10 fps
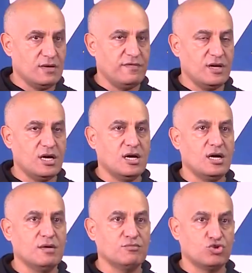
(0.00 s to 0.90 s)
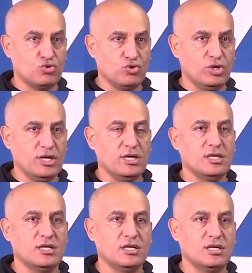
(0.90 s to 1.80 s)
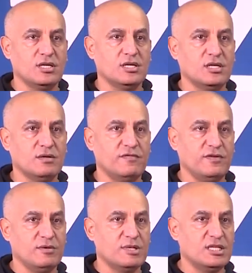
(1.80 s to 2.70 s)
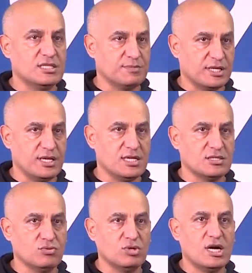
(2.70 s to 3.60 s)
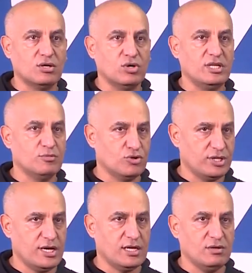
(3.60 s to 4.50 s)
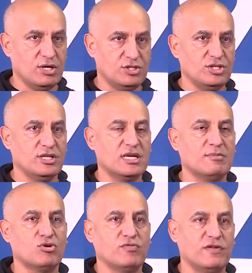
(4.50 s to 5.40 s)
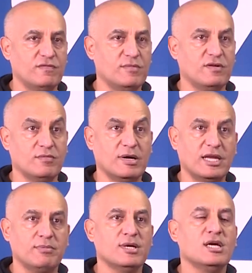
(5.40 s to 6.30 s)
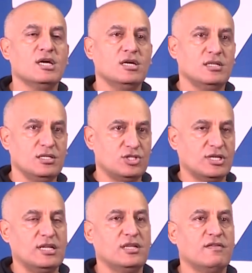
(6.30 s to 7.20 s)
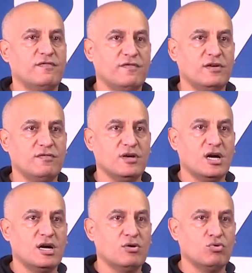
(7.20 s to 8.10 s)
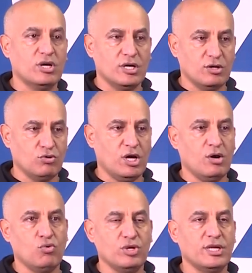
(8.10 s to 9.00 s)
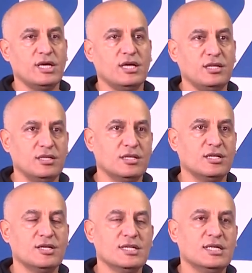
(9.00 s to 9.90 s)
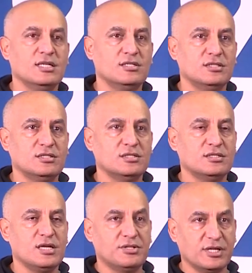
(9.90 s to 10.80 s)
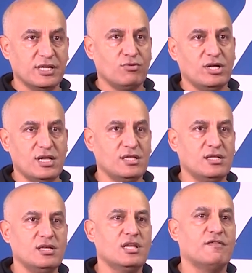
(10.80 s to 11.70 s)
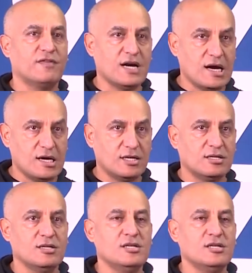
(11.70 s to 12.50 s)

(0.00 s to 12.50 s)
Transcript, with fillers: فيها مشروع آه، في مدينة مكناس هو أغرو أليمونتير لواحد الشركة معروفة في المغرب اللي اشتغلنا فيها آه، وحاولنا يعني ننتجري واحد العدد ديال الأفكار